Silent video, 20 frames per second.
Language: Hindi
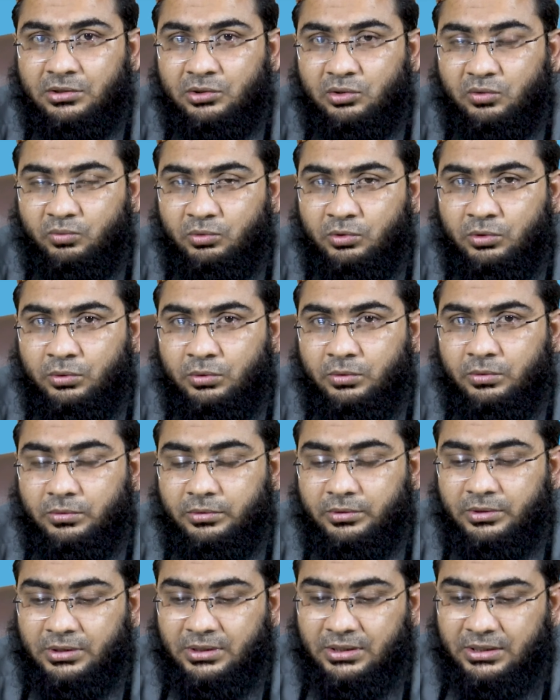तो
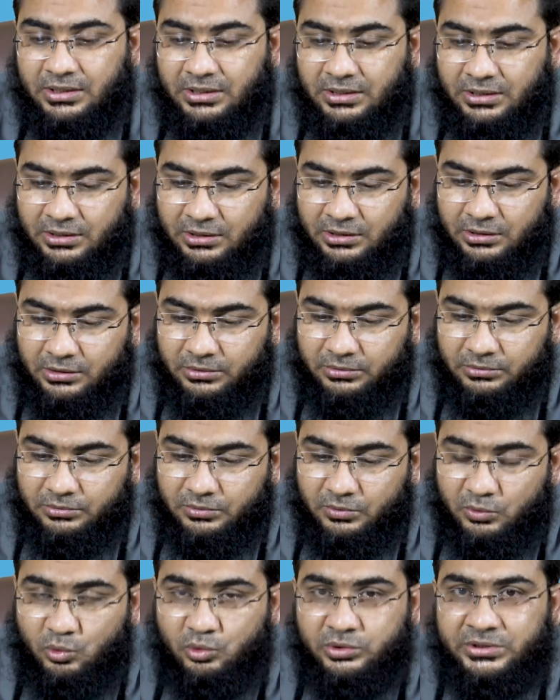वो
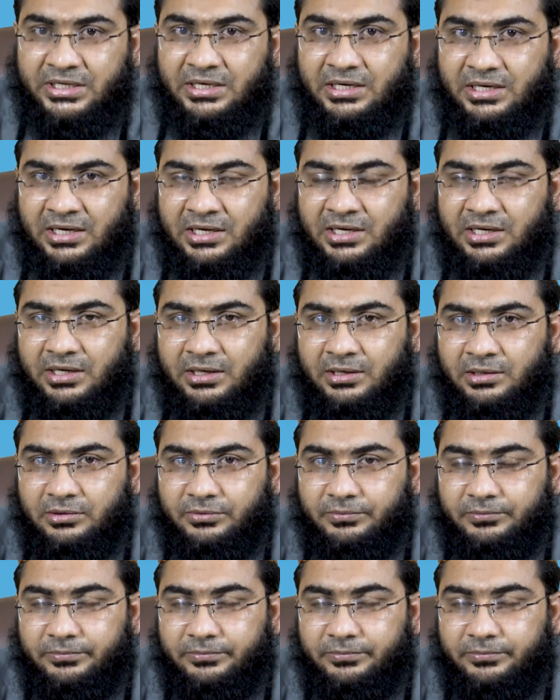रोज़ा रख कर